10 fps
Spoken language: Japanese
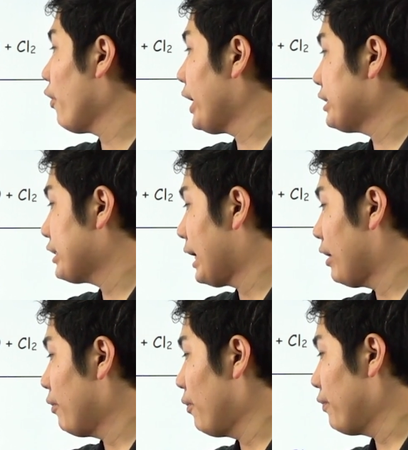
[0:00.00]
塩
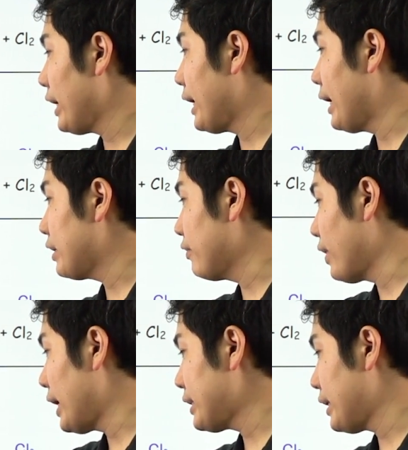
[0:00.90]
酸を上から
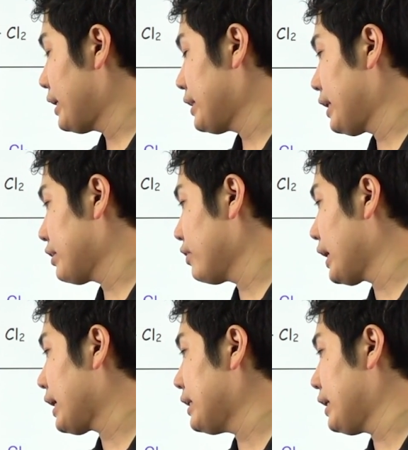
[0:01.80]
加えていって、その
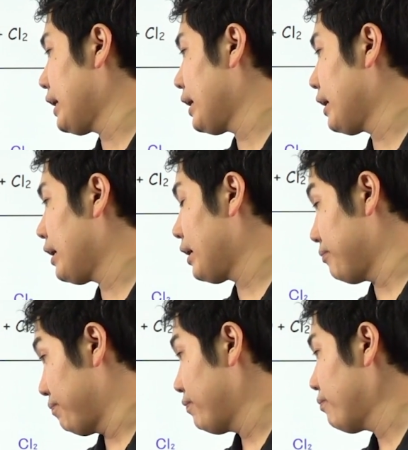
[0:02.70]
中に、
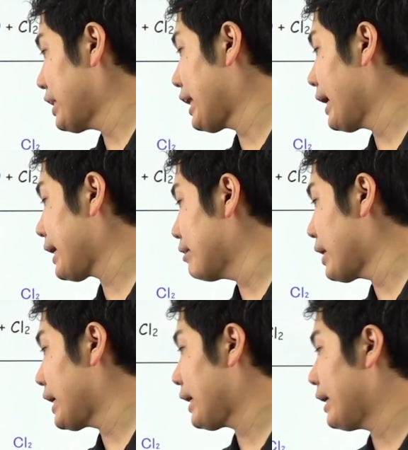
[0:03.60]
酸化
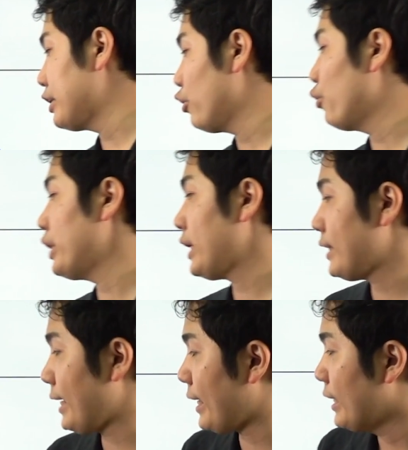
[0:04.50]
マンガン4を入れ
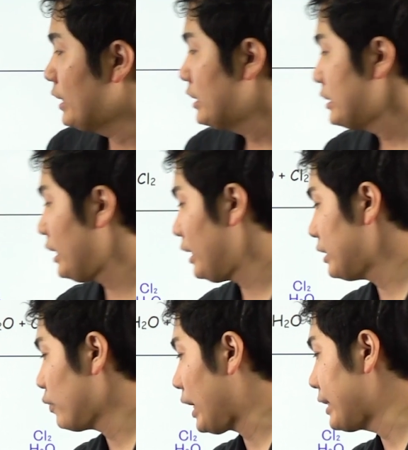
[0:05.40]
て、
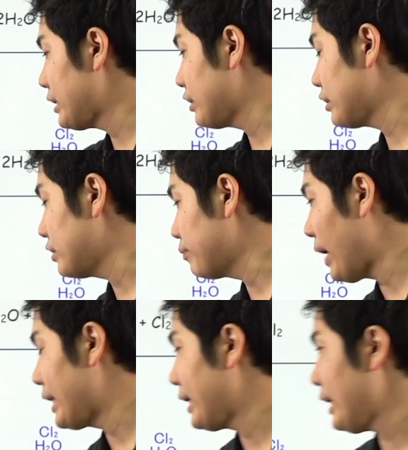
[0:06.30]
で、加熱する、バーナーで